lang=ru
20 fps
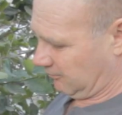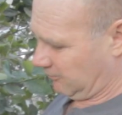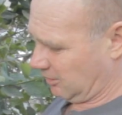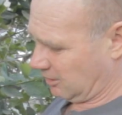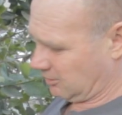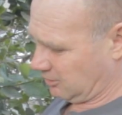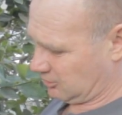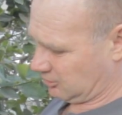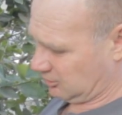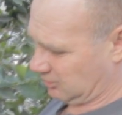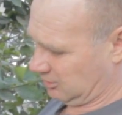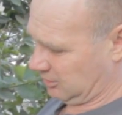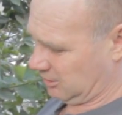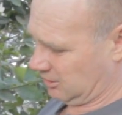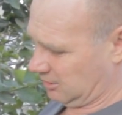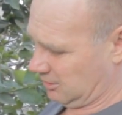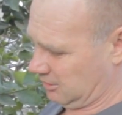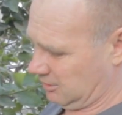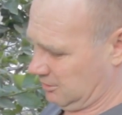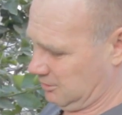
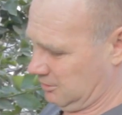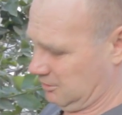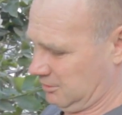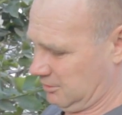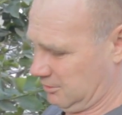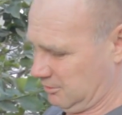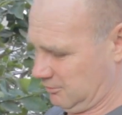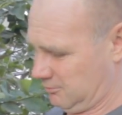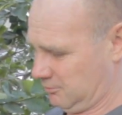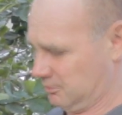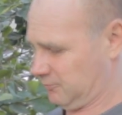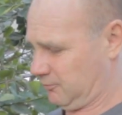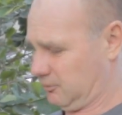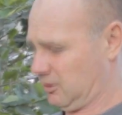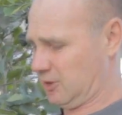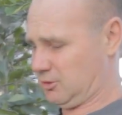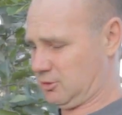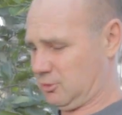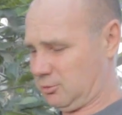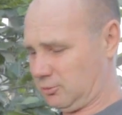выращенные вот в
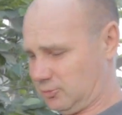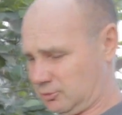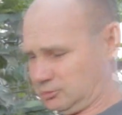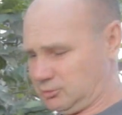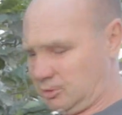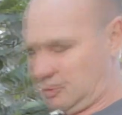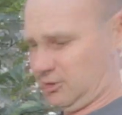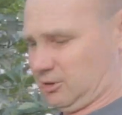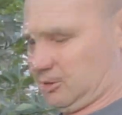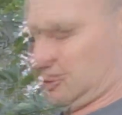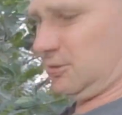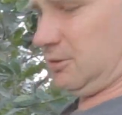наших условиях.